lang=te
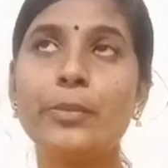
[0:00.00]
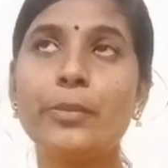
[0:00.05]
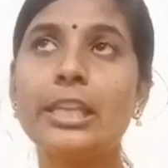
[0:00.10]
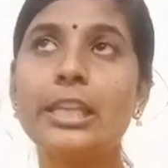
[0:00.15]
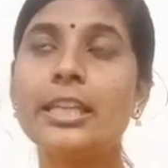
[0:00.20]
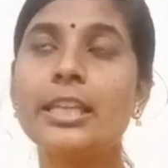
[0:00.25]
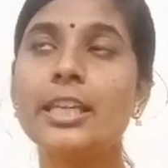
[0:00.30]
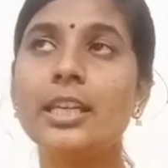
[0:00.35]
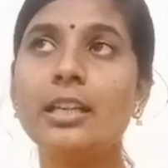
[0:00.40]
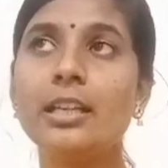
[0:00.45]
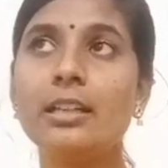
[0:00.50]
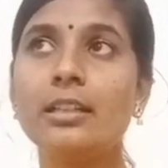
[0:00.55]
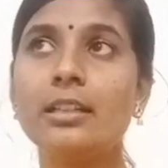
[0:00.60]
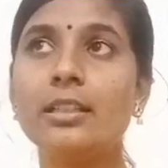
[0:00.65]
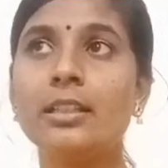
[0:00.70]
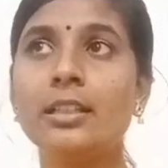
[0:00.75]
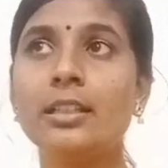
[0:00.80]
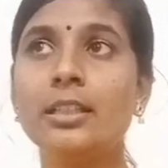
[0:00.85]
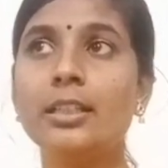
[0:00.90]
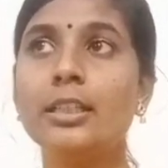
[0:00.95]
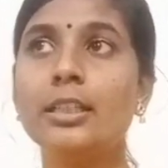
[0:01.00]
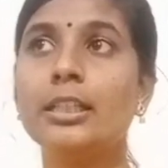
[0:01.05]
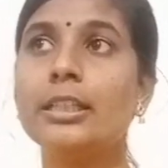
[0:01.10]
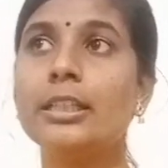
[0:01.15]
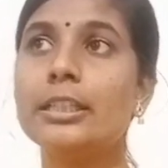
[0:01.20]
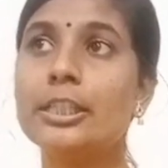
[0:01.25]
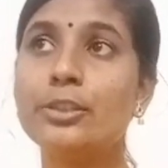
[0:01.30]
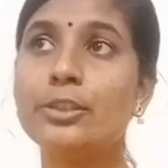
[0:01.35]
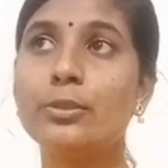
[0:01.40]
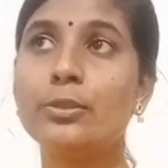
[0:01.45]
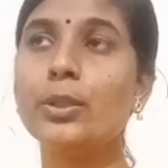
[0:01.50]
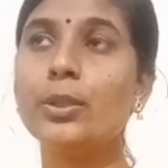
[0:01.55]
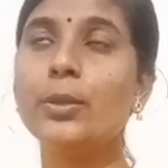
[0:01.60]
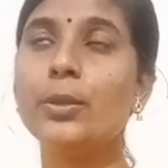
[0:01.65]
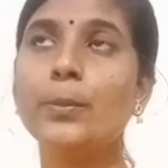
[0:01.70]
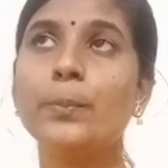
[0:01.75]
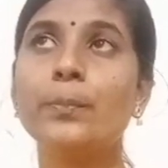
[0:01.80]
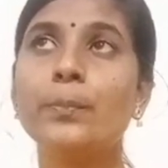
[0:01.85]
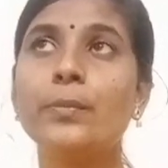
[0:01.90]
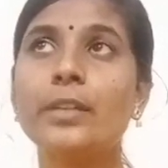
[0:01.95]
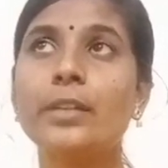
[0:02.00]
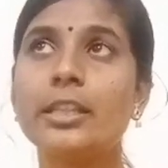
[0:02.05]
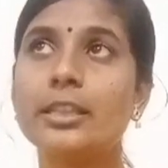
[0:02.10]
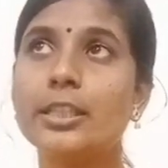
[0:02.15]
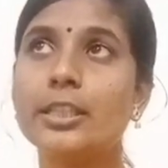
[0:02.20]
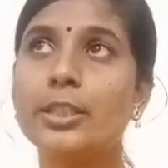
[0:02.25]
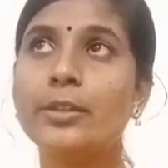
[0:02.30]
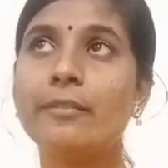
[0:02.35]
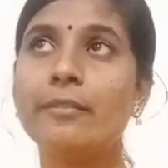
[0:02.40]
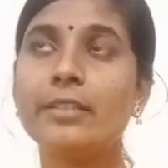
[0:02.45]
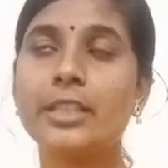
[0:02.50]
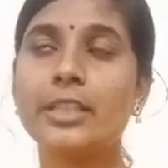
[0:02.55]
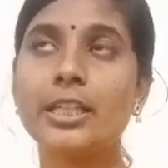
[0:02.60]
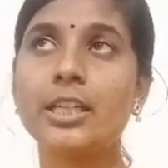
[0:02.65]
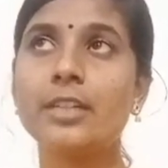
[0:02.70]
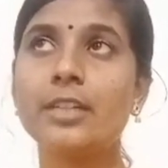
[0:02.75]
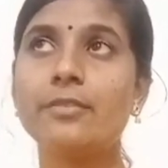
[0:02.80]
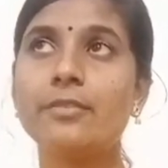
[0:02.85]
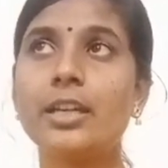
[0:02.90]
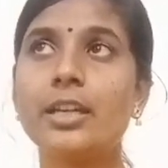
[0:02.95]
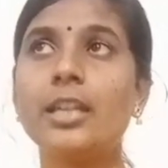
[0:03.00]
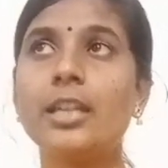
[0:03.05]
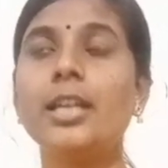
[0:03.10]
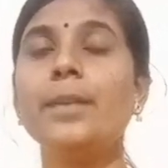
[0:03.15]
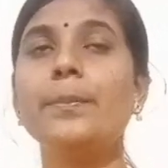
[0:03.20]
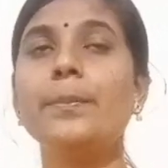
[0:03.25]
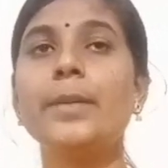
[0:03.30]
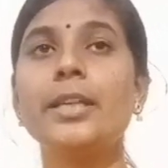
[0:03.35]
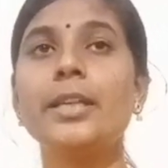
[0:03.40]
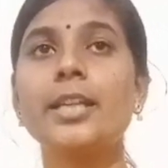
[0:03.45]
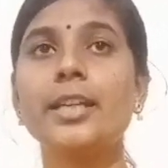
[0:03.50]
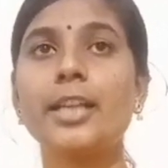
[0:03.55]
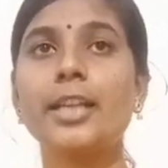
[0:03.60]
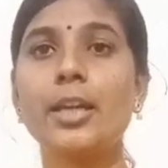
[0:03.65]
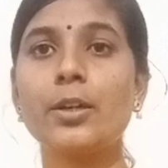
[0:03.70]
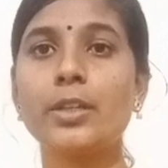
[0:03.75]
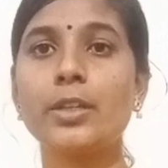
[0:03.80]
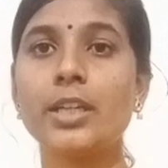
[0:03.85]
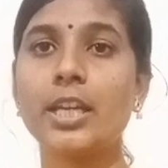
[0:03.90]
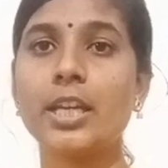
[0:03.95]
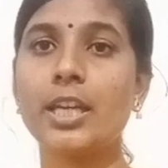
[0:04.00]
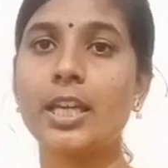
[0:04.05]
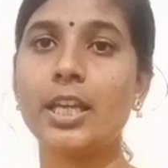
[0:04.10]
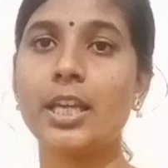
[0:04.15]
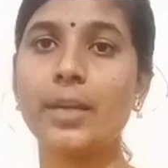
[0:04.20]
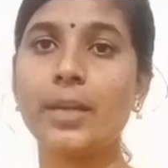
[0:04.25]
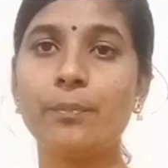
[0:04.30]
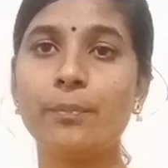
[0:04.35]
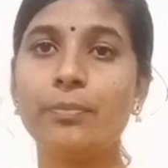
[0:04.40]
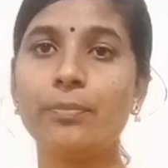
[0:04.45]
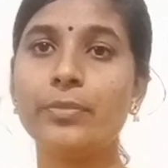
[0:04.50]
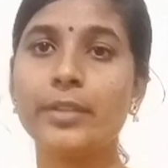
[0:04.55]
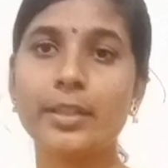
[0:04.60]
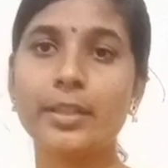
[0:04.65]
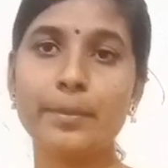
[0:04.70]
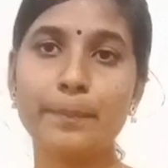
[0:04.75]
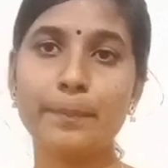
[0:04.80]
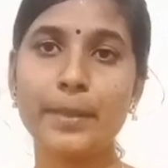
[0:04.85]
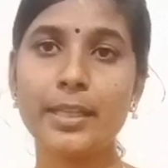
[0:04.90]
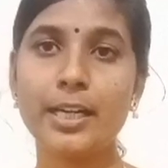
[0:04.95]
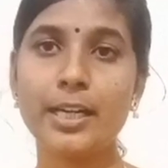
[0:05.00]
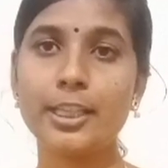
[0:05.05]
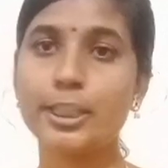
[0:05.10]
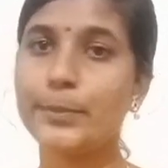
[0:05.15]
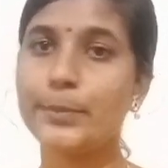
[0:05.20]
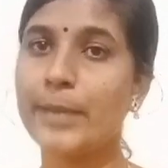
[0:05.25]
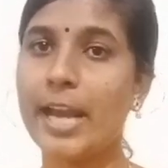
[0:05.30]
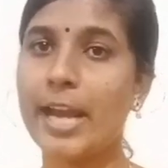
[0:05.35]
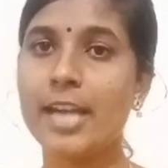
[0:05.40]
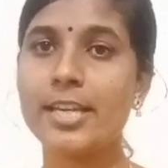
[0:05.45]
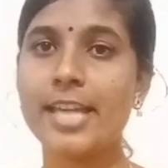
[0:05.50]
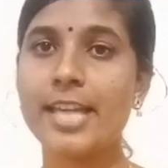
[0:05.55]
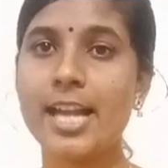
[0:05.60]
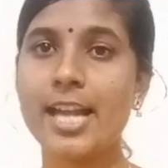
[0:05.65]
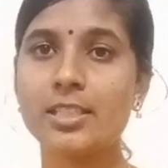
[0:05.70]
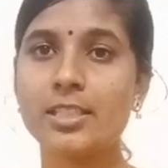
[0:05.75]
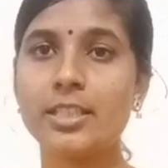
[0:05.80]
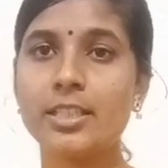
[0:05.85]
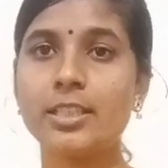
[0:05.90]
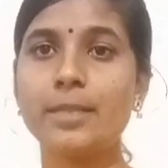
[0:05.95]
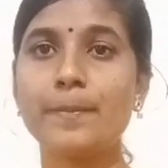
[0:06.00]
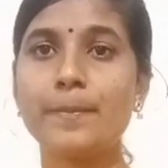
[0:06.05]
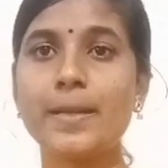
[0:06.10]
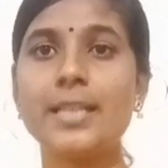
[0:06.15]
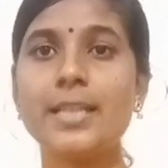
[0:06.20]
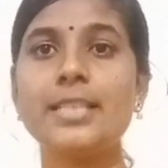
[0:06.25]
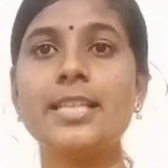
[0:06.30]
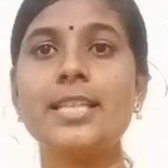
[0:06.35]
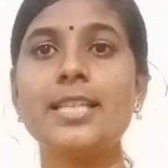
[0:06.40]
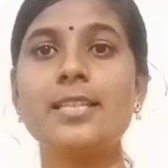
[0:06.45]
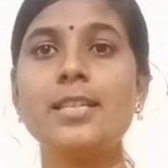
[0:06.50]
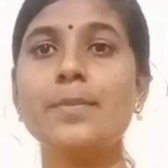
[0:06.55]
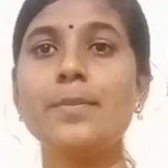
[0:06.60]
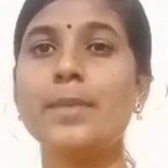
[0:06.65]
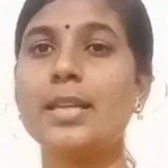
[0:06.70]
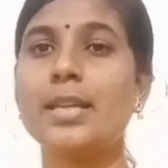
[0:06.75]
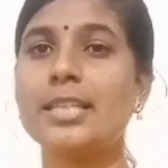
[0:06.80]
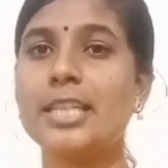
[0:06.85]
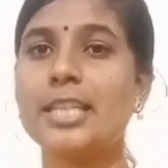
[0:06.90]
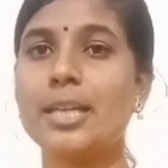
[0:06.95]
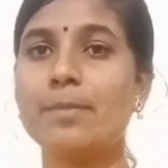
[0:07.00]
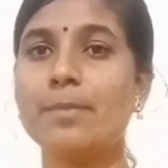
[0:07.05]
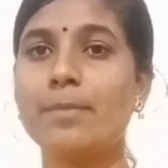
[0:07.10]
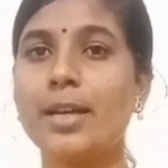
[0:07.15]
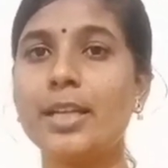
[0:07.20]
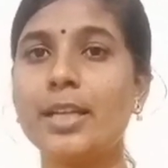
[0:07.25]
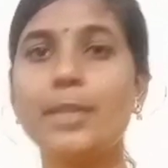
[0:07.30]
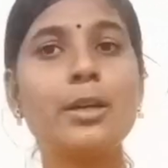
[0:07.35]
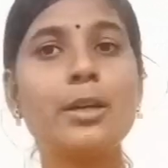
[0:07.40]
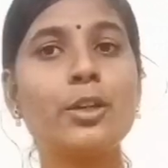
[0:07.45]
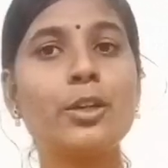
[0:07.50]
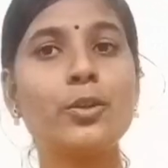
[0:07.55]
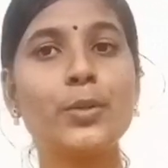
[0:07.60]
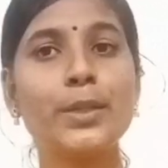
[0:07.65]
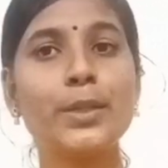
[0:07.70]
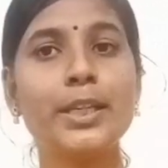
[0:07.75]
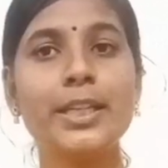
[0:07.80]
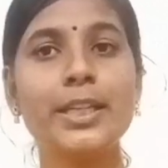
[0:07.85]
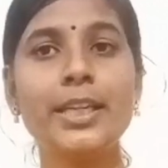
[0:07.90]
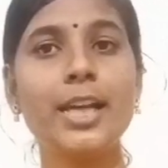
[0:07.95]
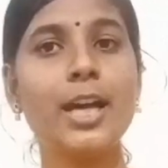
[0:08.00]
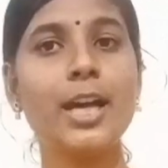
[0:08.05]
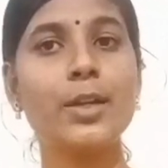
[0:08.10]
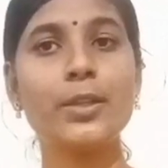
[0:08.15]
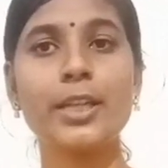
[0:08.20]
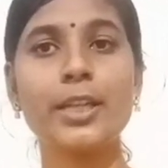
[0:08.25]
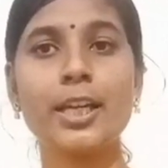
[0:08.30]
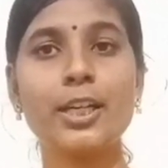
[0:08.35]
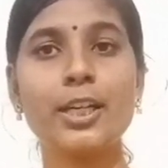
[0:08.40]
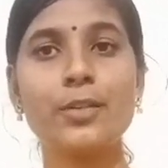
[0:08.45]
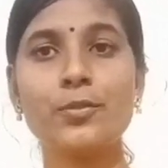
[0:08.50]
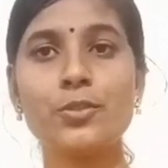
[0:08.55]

ఇది ఇందులో తిన తినడం వల్ల బీటా కెరటిన్ అనే పదార్థం యాంటీ ఆక్సిడెంట్గా పనిచేసి మన చర్మాన్ని మన గోళ్ళని ఆరోగ్యంగా